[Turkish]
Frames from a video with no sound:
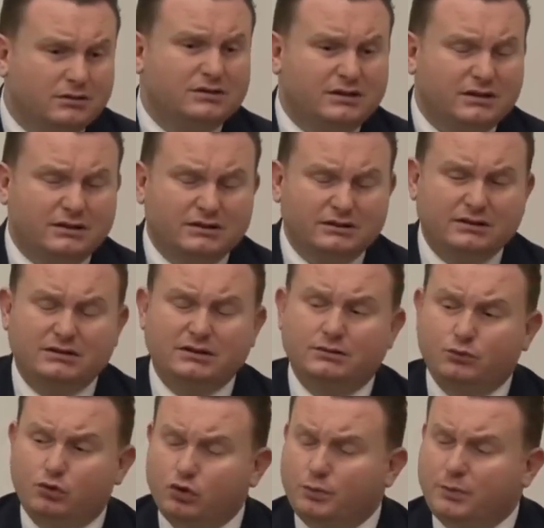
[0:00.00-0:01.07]

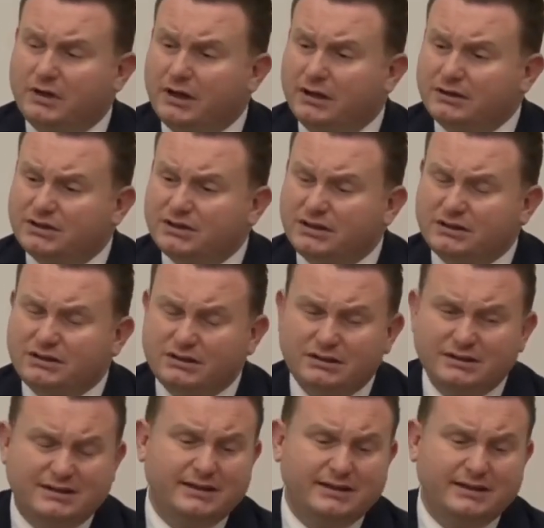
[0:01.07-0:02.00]
sıkıntıdır, büyük bir yanlışlıktır.